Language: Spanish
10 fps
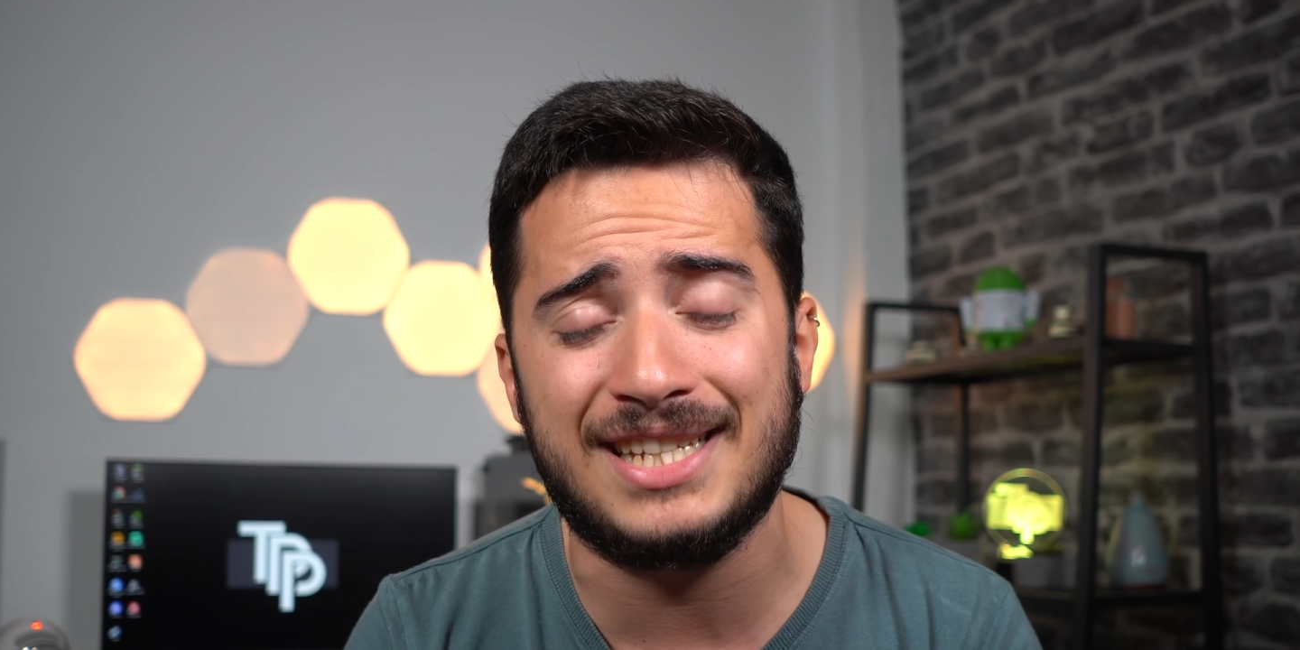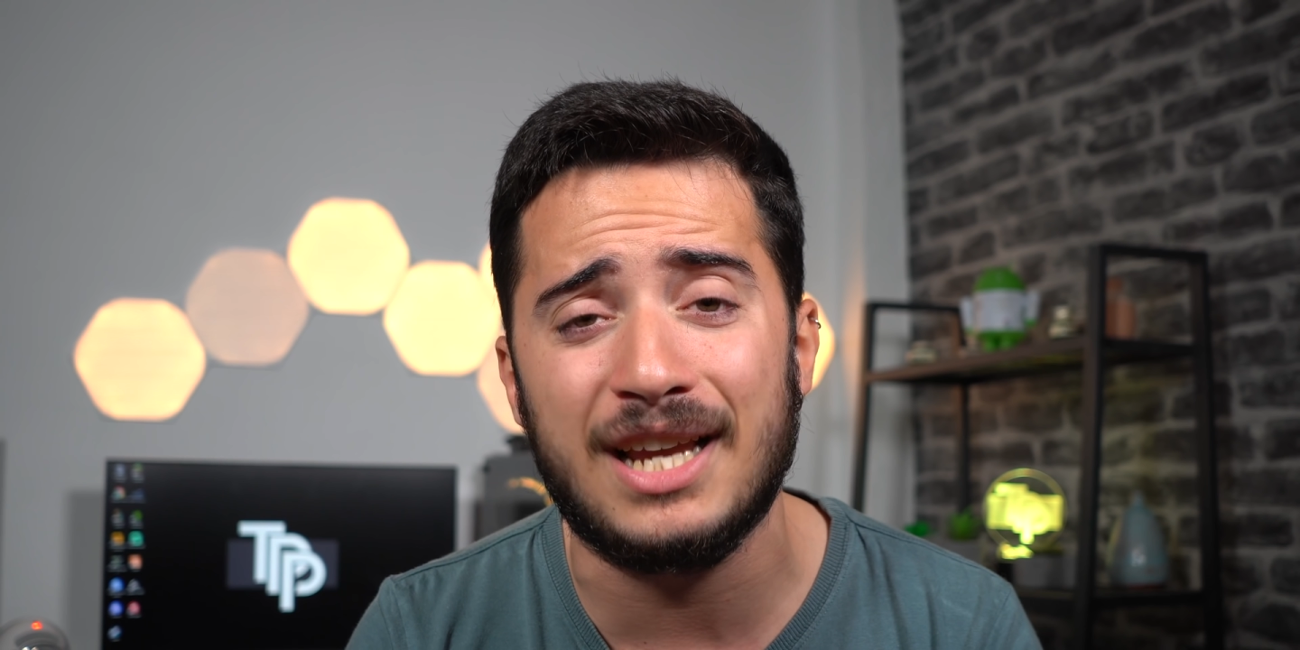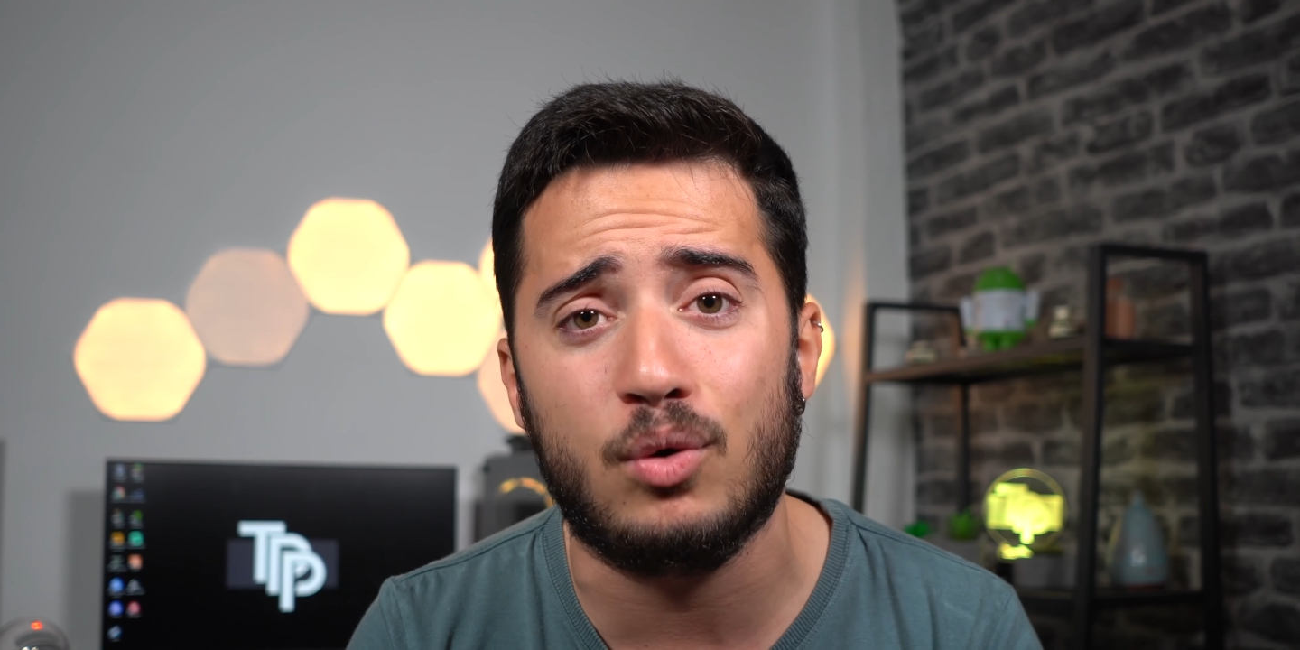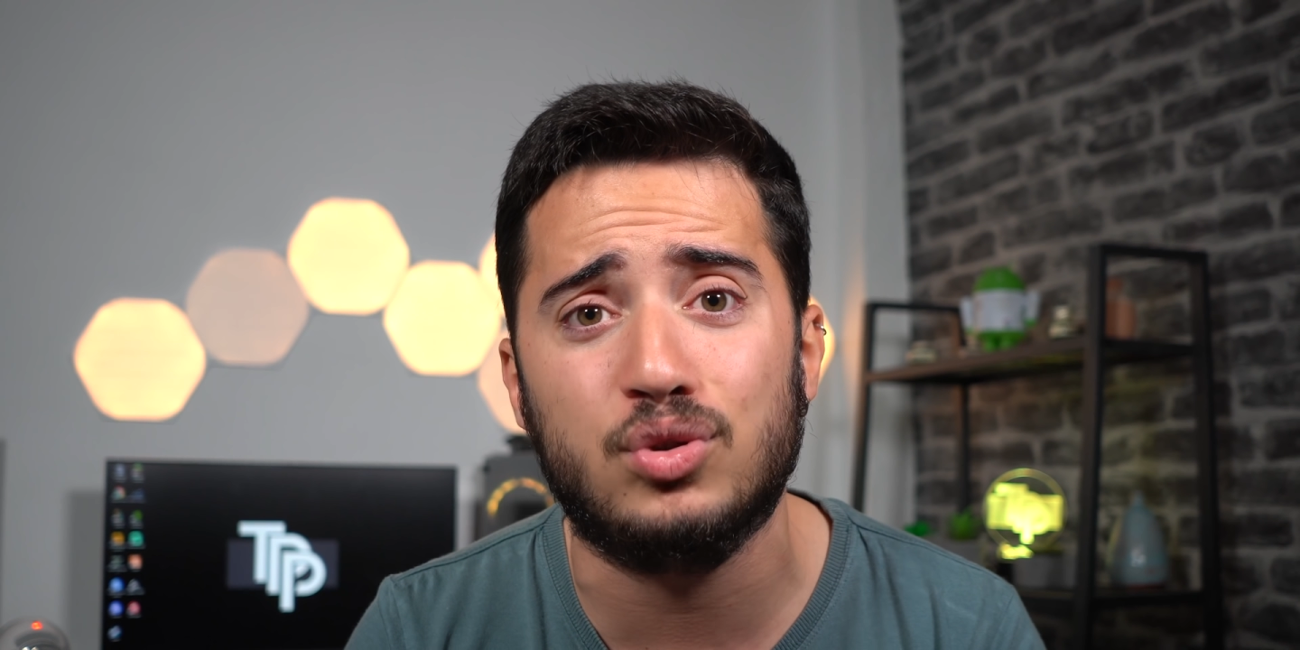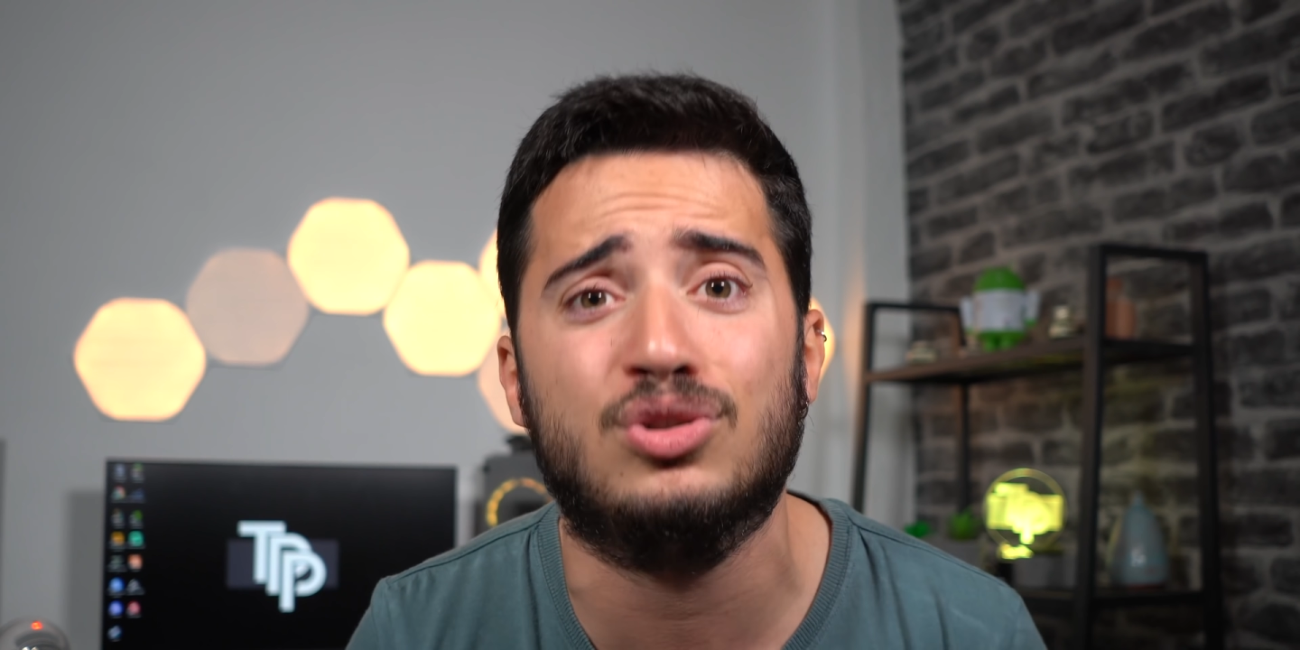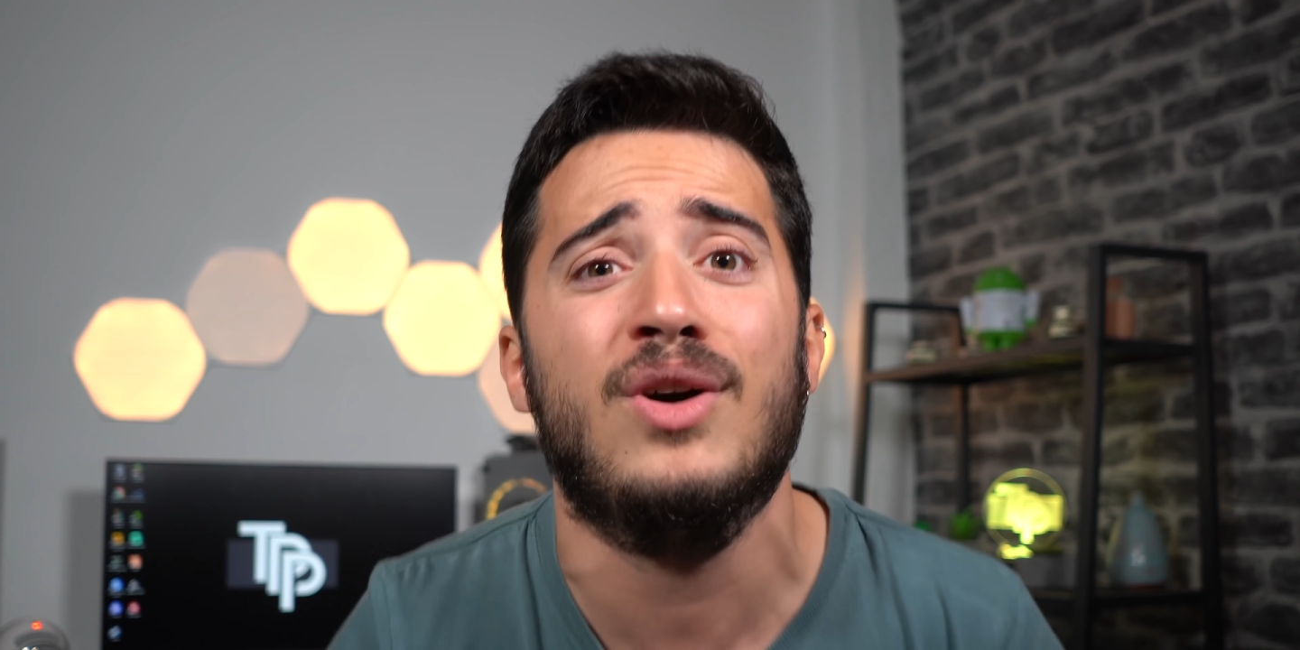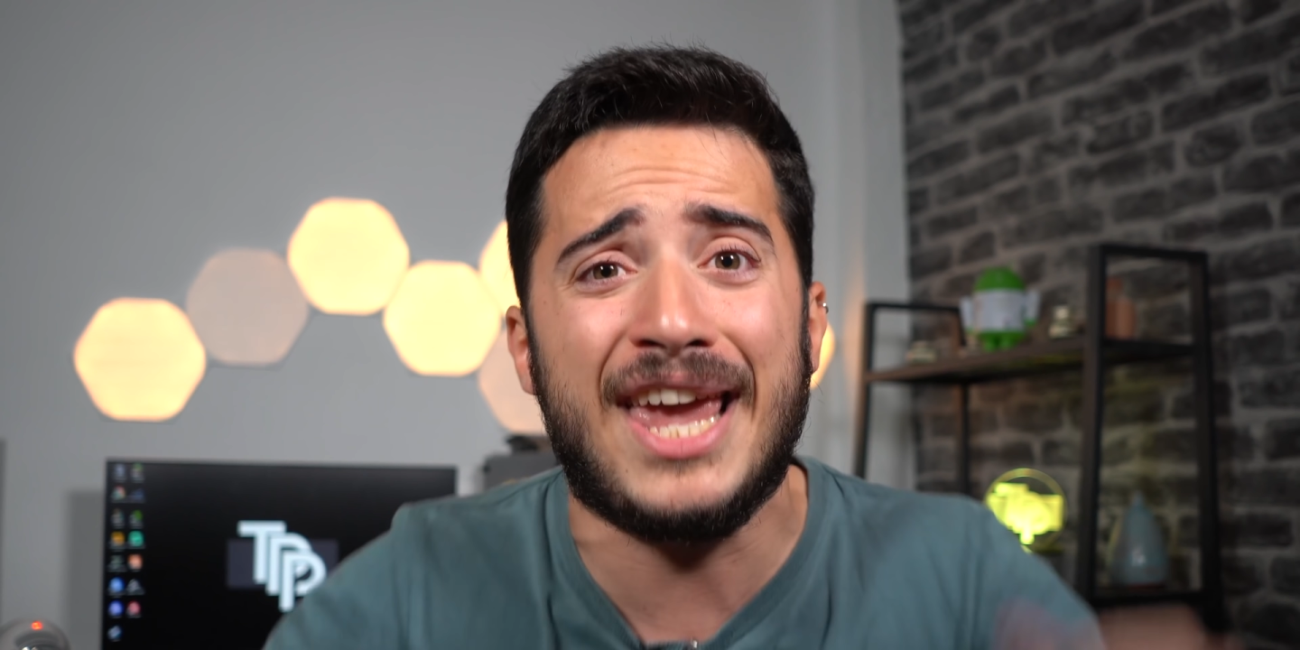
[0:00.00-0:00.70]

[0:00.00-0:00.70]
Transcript: es que justo